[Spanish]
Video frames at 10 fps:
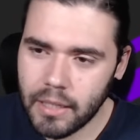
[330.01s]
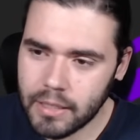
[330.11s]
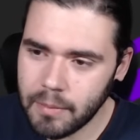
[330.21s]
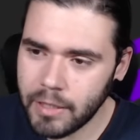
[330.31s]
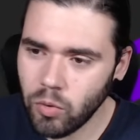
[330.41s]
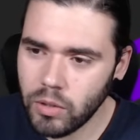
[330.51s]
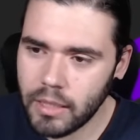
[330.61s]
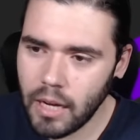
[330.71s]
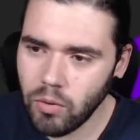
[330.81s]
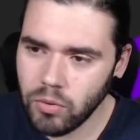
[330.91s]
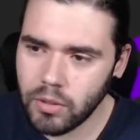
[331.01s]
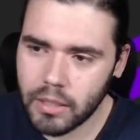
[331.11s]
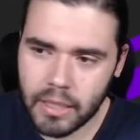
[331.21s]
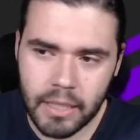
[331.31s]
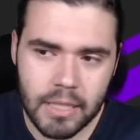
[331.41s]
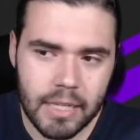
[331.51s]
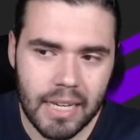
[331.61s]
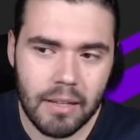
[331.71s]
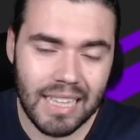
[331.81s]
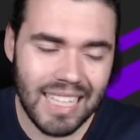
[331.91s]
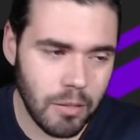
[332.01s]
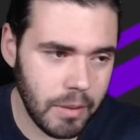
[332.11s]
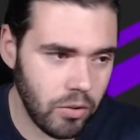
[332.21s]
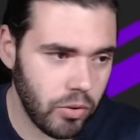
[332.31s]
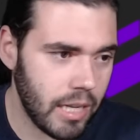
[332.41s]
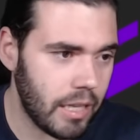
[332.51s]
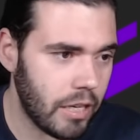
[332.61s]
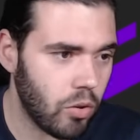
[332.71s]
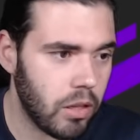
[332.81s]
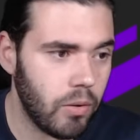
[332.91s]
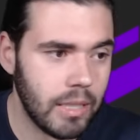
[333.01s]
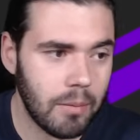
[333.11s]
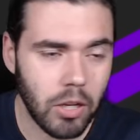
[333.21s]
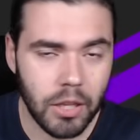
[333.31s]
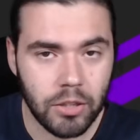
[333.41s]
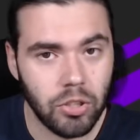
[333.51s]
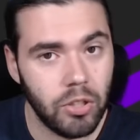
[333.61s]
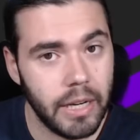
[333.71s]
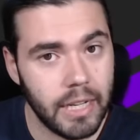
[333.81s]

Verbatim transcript: Se mete un taunt y se disminuye el daño un 50%.